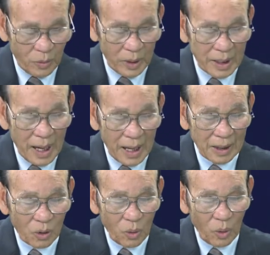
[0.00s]
quyền
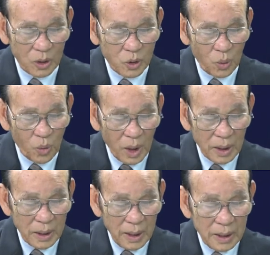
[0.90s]
hạn của Trung
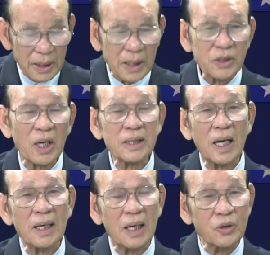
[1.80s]
Quốc thì chắc
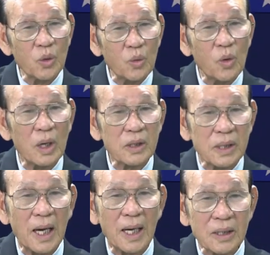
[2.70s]
chắn là Trung Quốc
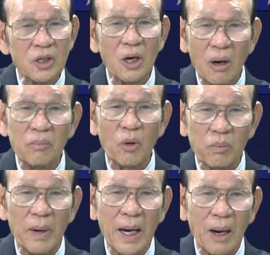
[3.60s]
sẽ cho ông
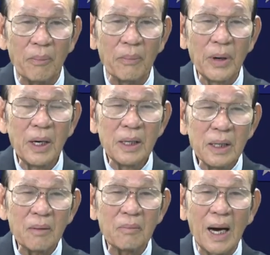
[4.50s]
một bài học
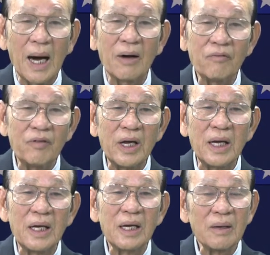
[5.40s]
nhưng mà
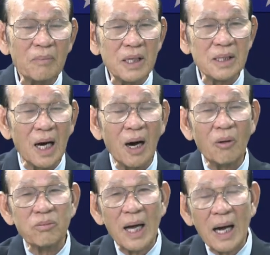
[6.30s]
vì bây giờ
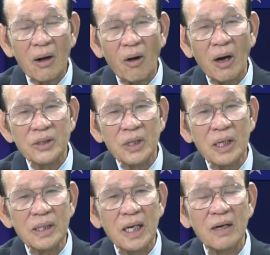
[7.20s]
ông đang có
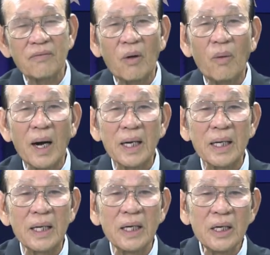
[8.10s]
dựa thế vào Hoa
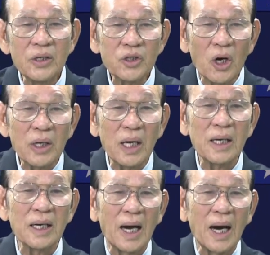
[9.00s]
Kỳ cho
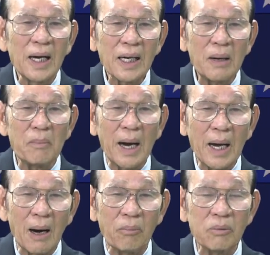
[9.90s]
nên là cái
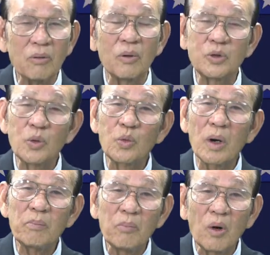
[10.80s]
bài học của Trung
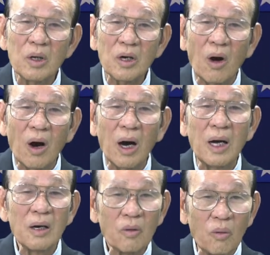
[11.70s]
Quốc muốn có
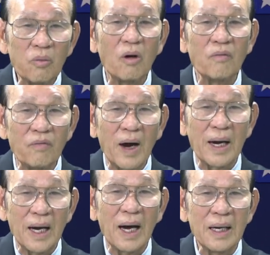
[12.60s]
cũng không
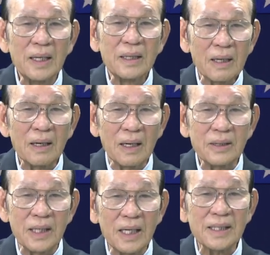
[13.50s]
phải là
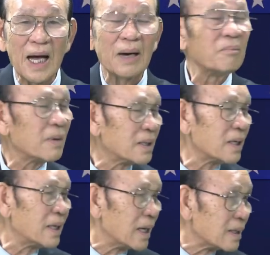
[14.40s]
ờ, dễ dàng mà
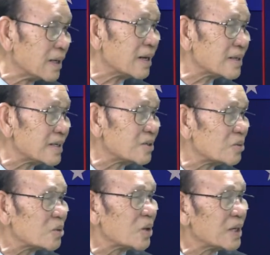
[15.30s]
thực hiện được thì
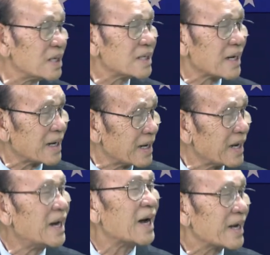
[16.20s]
chúng tôi nghĩ rằng là
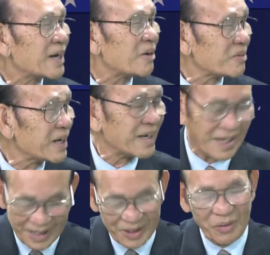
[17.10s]
đây là cái công nghệ
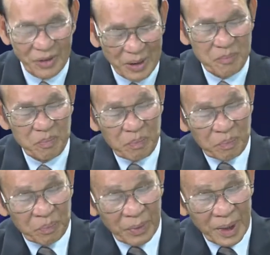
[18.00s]
là như vậy
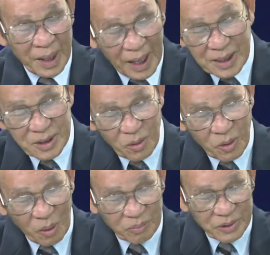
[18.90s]
thế là sau
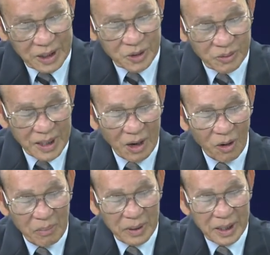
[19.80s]
cùng thì chúng ta
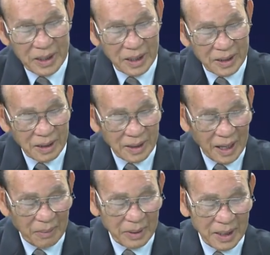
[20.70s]
có một cái tin tức
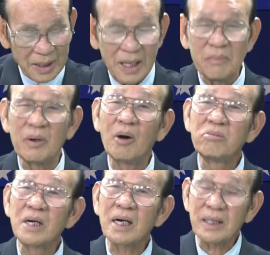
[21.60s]
là bây giờ thêm một
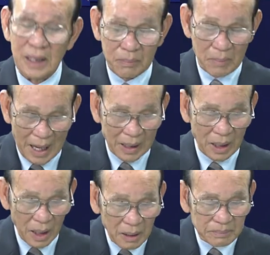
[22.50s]
ông nước Nhật Bản
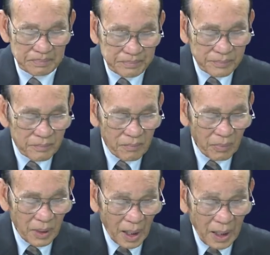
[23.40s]
nữa
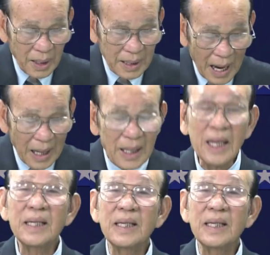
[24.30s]
đã lên